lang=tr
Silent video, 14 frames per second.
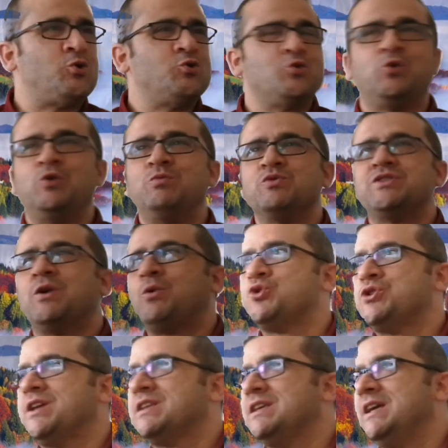çocukluğumuzda
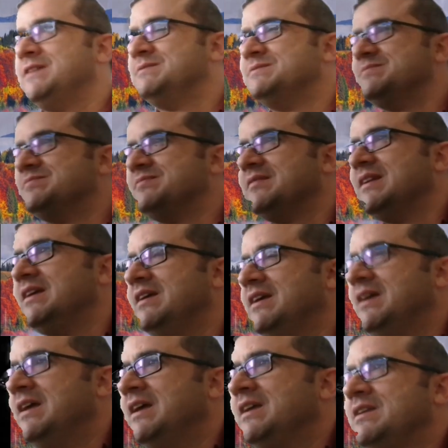koşarken
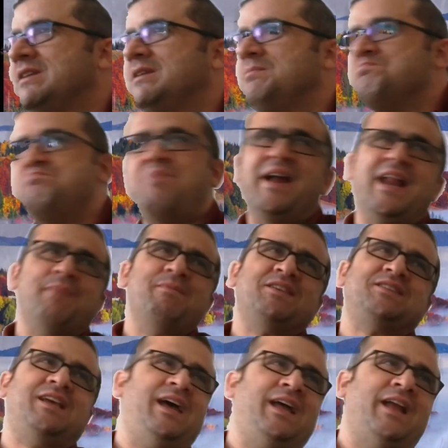bana
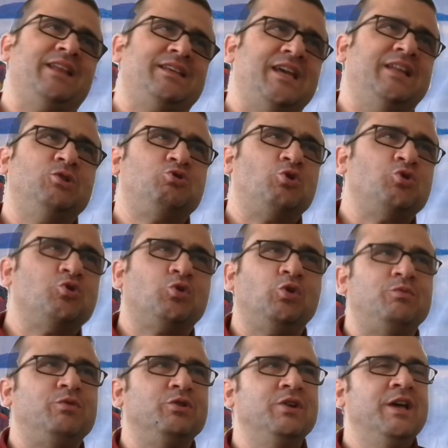mesela hani kendi
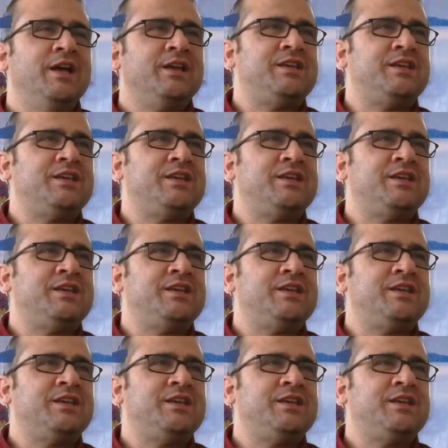çocukluğumun